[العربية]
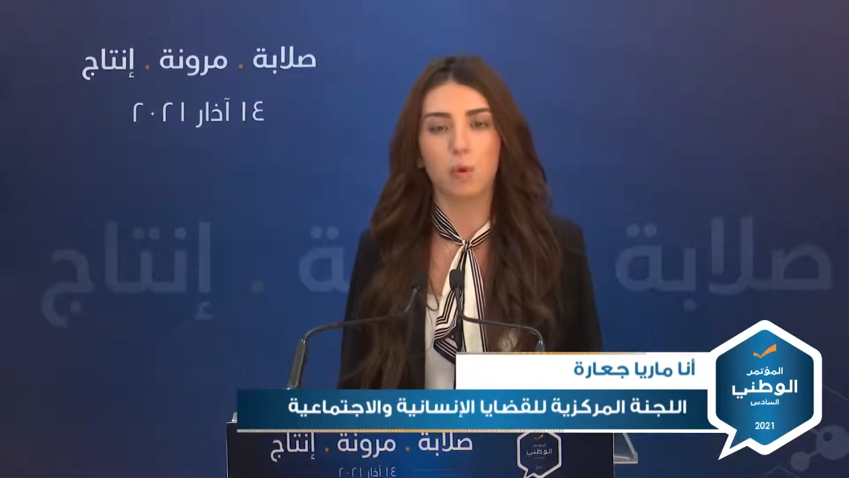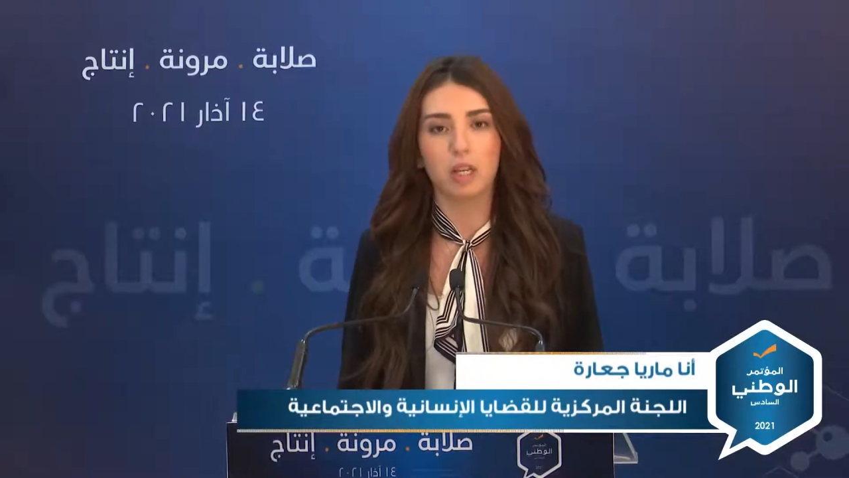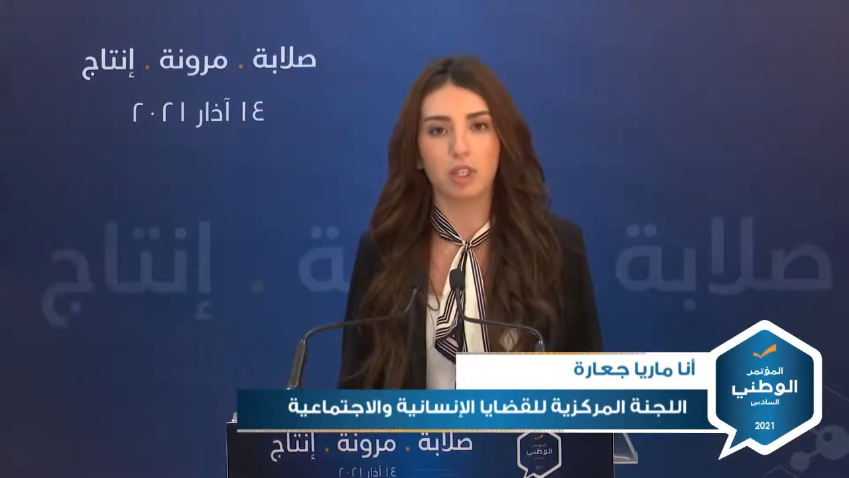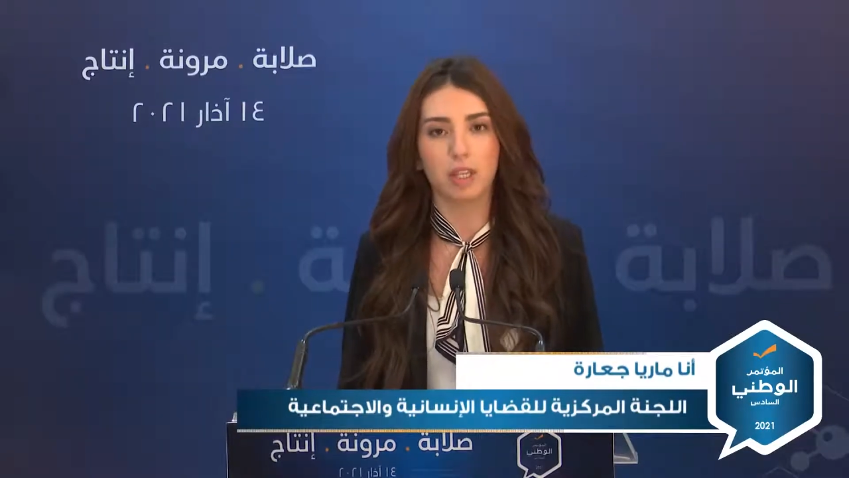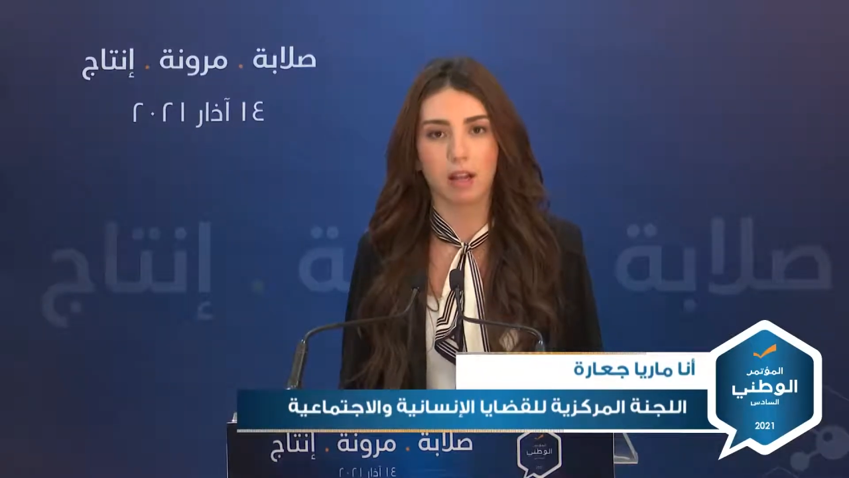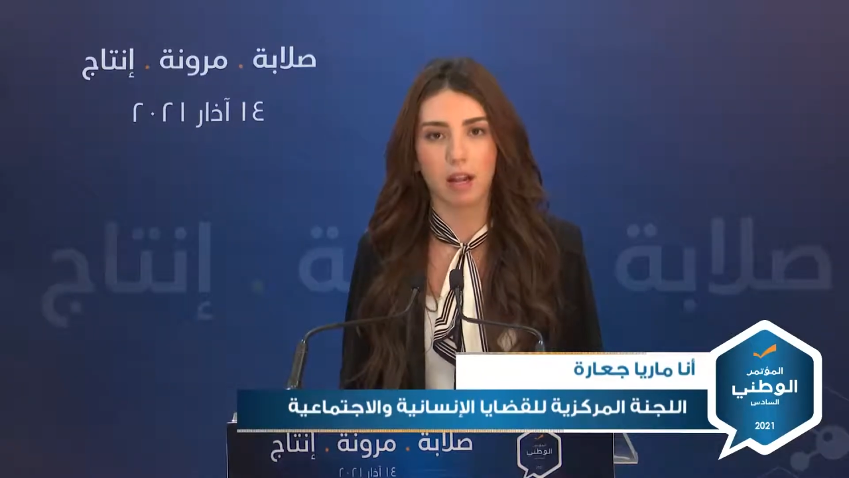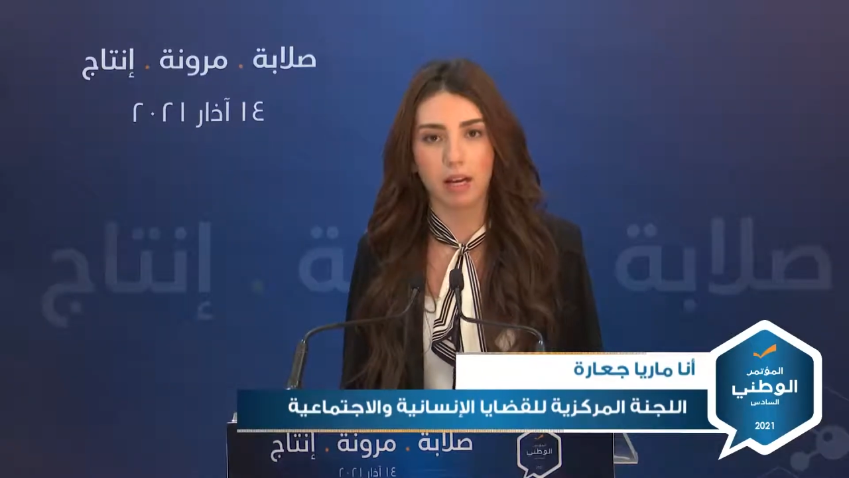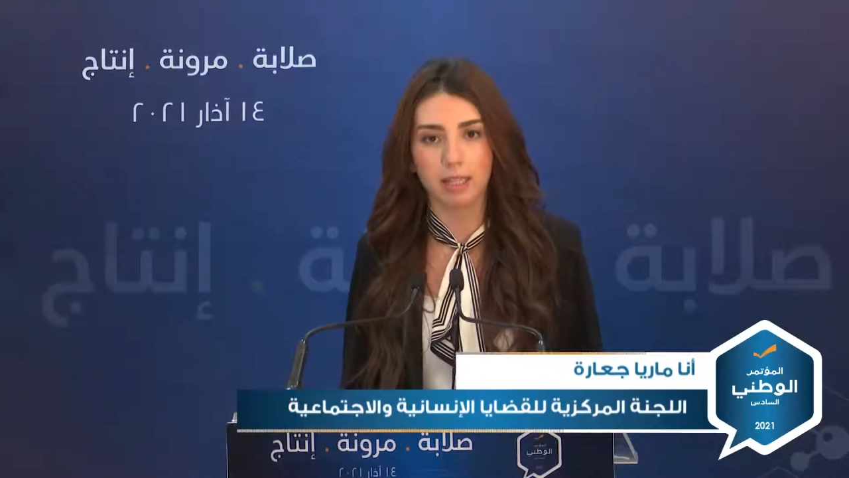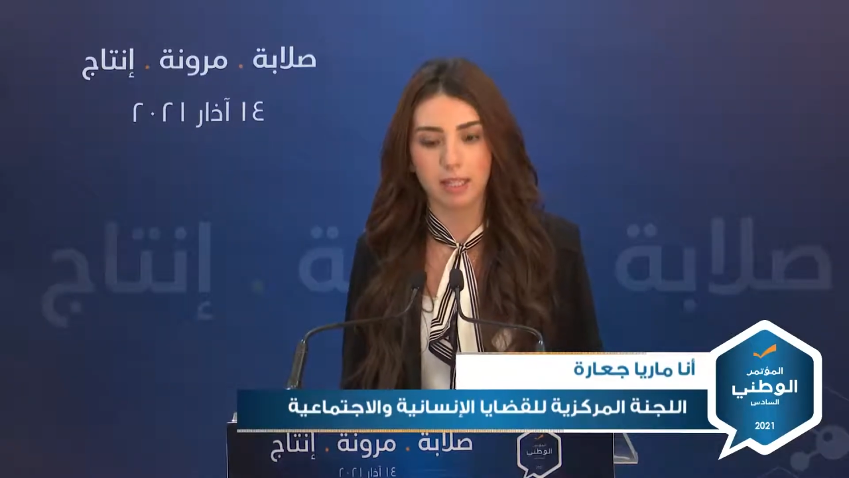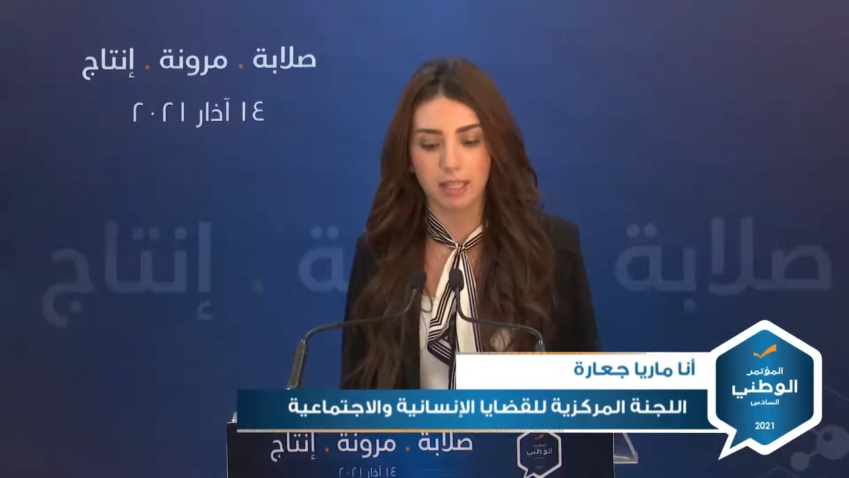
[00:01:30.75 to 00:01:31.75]
ولجنة
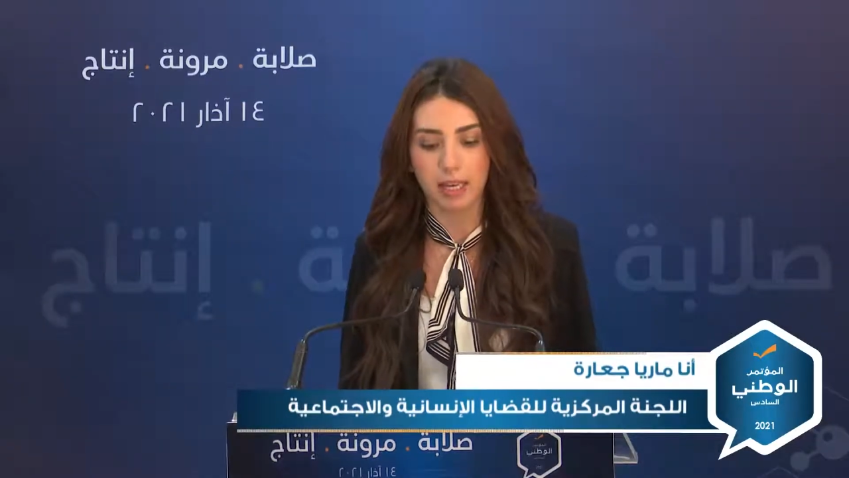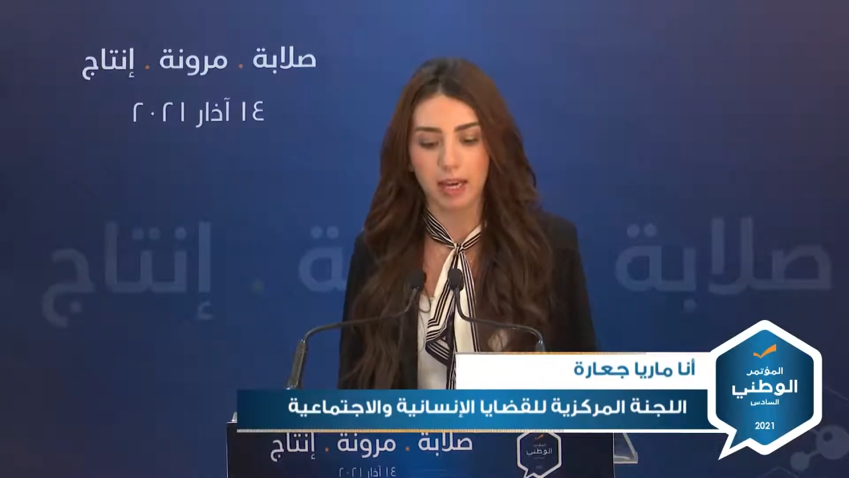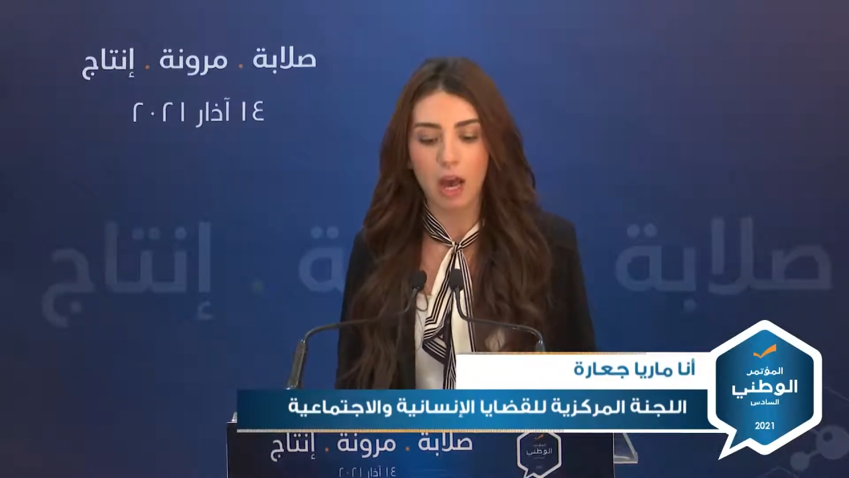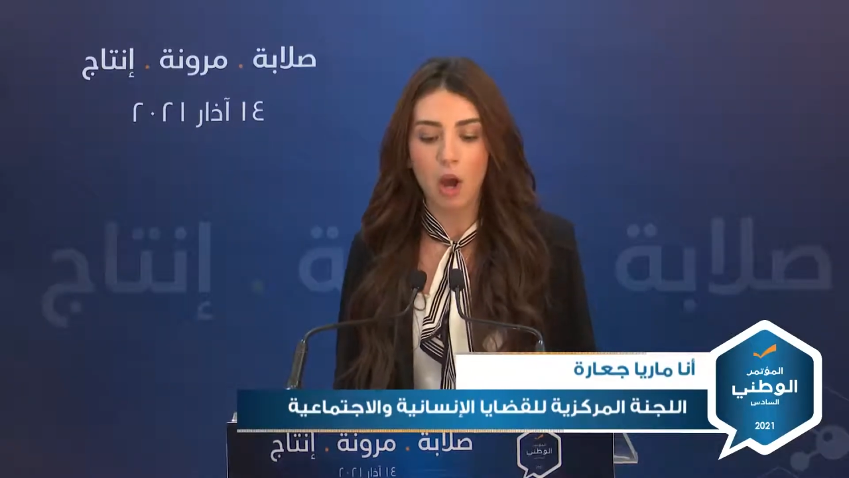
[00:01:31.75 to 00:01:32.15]
الأقضية